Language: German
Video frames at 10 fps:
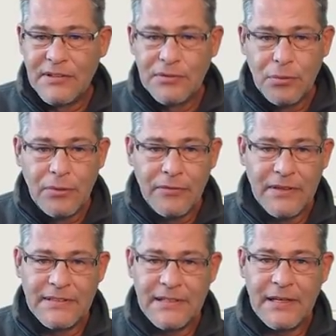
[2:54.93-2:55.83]
suchen
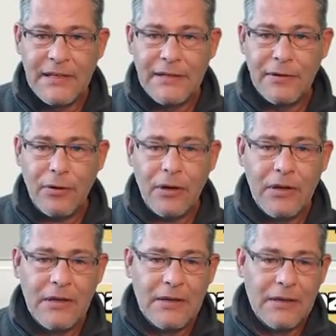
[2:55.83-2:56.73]
wir sicherlich noch
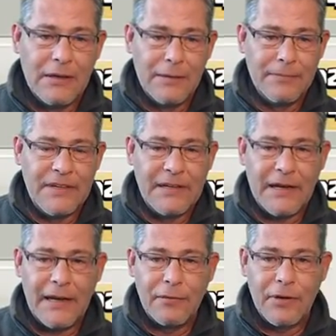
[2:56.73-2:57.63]
ähm, den
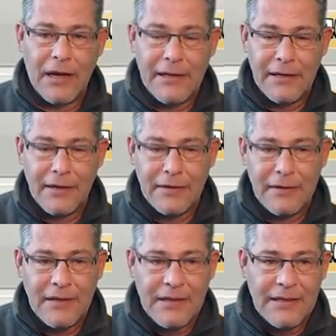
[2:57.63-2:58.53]
einen oder anderen.
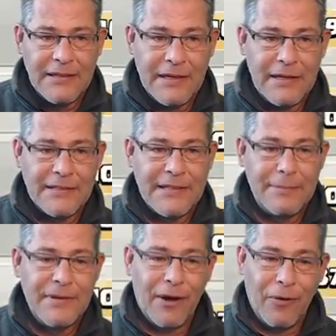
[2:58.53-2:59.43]
Denn es
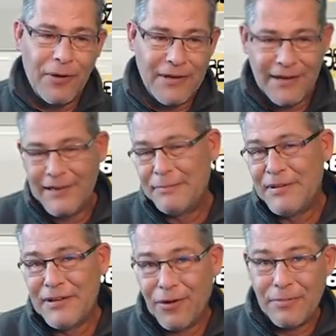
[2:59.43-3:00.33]
gibt auch, ja, ich
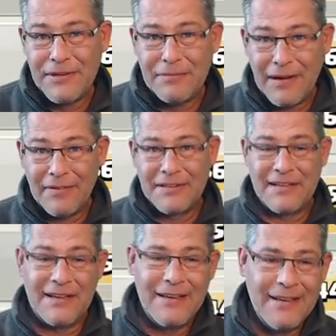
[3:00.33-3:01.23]
bin ja auch mit dem
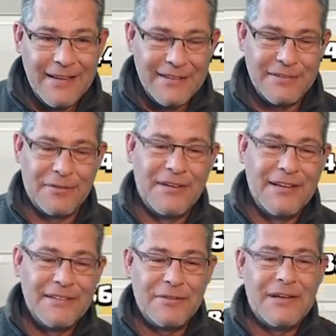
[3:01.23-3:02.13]
Avatar, so ein,
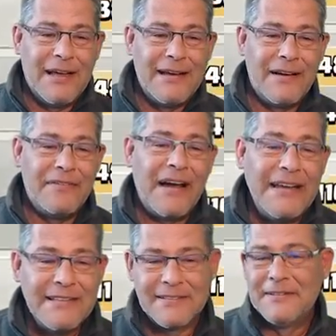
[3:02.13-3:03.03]
so ein kleiner
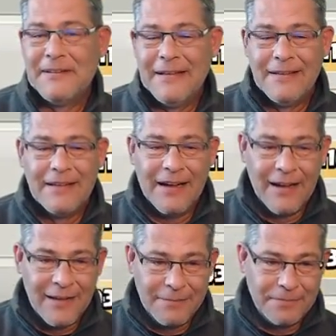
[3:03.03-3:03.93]
Weise.
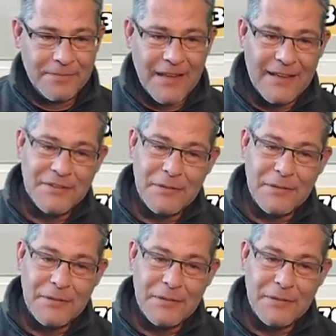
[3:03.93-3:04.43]
Äh, also ich